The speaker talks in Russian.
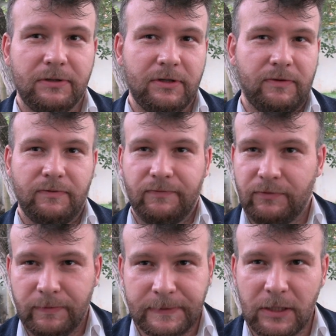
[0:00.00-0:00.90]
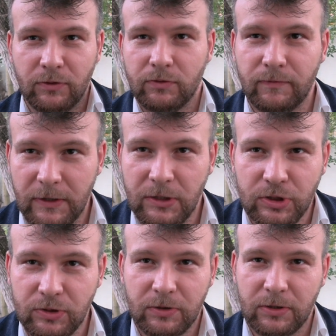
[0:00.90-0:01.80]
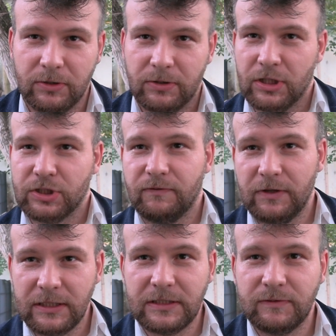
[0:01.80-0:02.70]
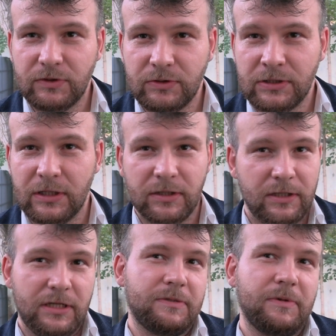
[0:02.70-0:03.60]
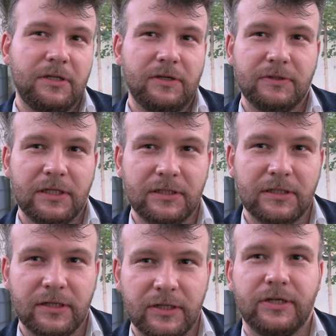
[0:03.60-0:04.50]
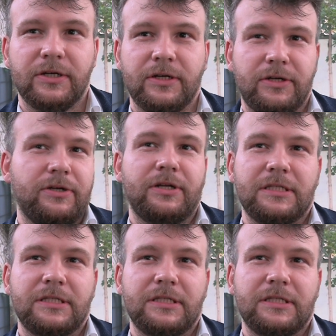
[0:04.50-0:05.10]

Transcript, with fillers: Я абсолютно уверен, что это наши власти все сделали. Я смотрел все эти э,